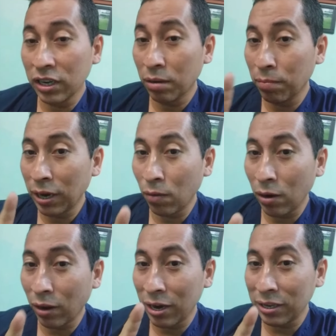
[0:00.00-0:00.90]
Sin embargo,
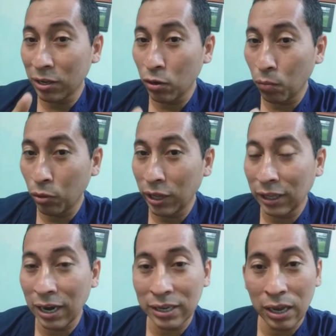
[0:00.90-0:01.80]
la Organización
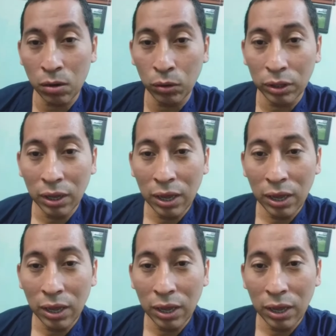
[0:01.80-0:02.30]
Mundial de la Salud